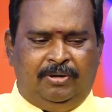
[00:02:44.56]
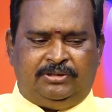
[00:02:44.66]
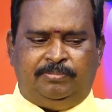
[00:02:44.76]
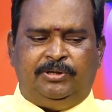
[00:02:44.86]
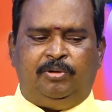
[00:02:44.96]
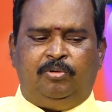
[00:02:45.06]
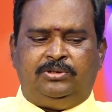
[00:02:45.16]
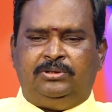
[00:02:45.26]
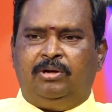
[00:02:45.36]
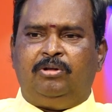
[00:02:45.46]
మన సబ్జెక్టులోకి
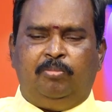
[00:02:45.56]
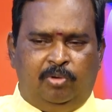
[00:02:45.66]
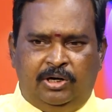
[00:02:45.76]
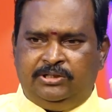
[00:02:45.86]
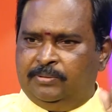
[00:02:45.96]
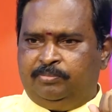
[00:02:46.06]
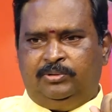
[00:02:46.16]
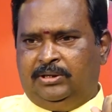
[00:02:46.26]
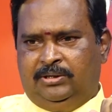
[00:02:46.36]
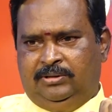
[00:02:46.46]
వచ్చిన తర్వాత బోలెడ్
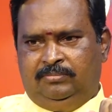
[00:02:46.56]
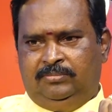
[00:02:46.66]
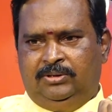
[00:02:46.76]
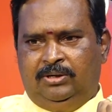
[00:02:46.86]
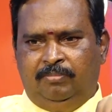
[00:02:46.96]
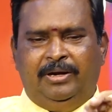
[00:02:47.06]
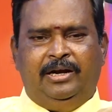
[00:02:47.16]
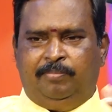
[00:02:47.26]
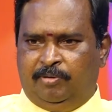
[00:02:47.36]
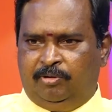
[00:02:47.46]
చెప్తుంటాను నేను మీరు
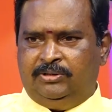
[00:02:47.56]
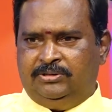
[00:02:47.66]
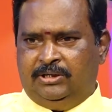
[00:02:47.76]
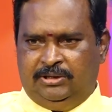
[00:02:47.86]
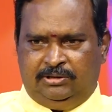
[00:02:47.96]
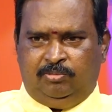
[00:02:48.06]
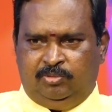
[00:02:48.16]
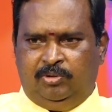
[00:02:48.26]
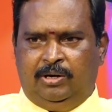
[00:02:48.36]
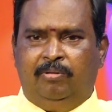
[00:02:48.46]
ఇలా ప్రవర్తించాలి
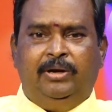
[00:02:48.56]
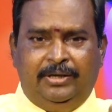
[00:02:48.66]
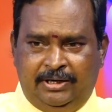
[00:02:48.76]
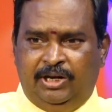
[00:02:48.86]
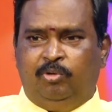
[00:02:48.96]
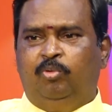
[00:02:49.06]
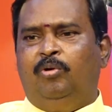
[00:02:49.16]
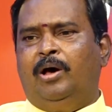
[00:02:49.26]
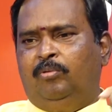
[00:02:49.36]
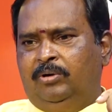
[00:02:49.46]
ఇంతకుముందు కూడా నీకు
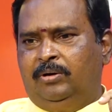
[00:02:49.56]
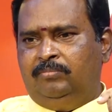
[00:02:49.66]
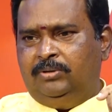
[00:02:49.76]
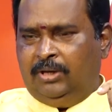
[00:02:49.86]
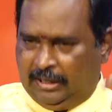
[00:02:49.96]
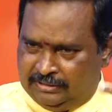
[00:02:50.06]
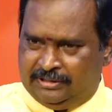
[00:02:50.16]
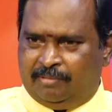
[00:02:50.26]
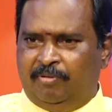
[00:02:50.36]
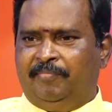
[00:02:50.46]
నువ్వులాగా ఉండడం అది
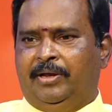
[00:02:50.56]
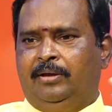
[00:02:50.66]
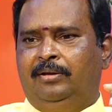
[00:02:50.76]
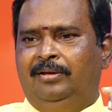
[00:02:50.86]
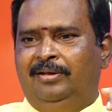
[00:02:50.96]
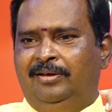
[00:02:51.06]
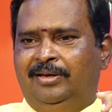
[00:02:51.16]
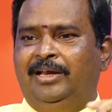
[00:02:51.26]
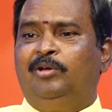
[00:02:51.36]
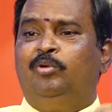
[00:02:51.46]
ధర్మమే
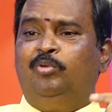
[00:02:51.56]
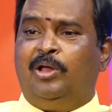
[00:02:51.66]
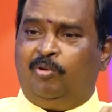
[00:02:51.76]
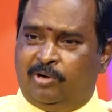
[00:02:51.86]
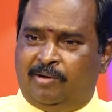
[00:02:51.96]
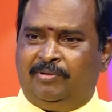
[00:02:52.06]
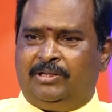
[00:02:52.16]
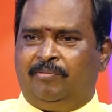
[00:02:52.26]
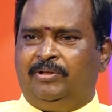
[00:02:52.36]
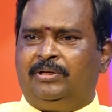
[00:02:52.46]
నీకు నువ్వులా ఉండడమే
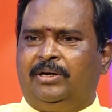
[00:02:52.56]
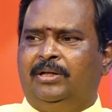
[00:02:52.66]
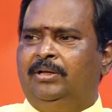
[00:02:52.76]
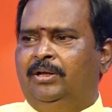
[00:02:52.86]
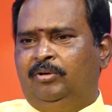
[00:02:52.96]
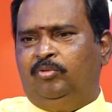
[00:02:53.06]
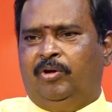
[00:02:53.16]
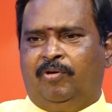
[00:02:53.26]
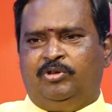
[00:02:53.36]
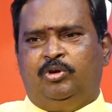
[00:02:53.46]
ధర్మం ఎందుకంటే నువ్వు
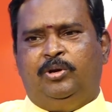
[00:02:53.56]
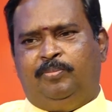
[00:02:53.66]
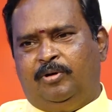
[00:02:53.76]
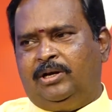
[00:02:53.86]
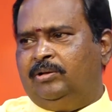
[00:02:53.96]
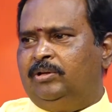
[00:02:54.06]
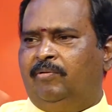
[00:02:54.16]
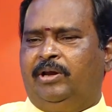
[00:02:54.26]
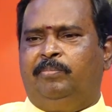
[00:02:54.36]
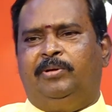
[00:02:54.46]
ఎవరు జోలికి పోవట్లేదు
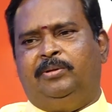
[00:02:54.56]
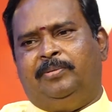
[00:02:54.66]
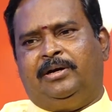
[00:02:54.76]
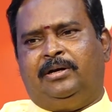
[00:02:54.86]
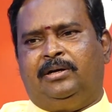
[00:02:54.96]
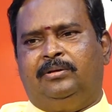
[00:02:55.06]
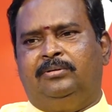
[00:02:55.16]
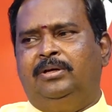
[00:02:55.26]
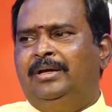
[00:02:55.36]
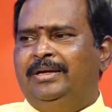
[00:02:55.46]
ఎవరికి ఇబ్బంది పెట్టట్లేదు
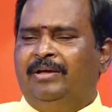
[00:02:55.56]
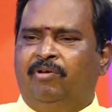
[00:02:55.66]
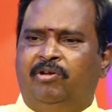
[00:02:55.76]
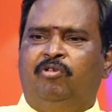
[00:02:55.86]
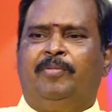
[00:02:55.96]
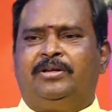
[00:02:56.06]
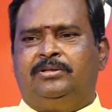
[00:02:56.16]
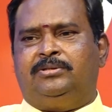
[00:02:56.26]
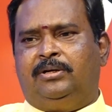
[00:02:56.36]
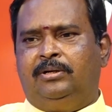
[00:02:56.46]
ఎవరిని
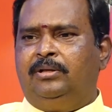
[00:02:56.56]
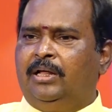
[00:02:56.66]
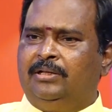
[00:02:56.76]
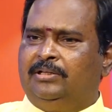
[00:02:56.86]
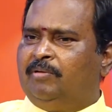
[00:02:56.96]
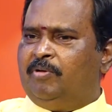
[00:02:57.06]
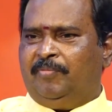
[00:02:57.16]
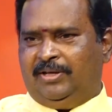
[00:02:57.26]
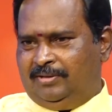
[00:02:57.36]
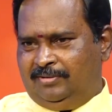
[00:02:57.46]
విమర్శించట్లేదు అది
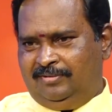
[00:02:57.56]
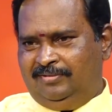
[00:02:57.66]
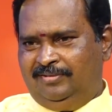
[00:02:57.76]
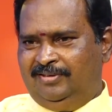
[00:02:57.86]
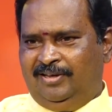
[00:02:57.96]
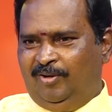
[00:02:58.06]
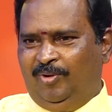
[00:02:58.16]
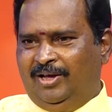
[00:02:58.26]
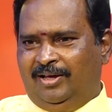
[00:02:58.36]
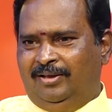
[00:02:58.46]
ధర్మమే కదా
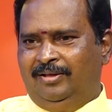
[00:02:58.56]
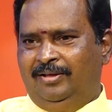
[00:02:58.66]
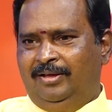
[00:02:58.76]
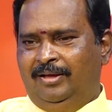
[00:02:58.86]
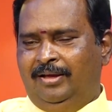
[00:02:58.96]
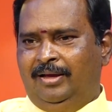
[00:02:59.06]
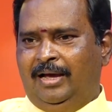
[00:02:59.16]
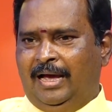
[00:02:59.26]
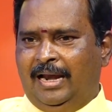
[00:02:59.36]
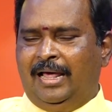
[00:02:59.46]
అవునా కదా
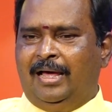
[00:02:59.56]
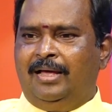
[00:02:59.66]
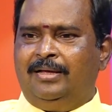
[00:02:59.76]
అలా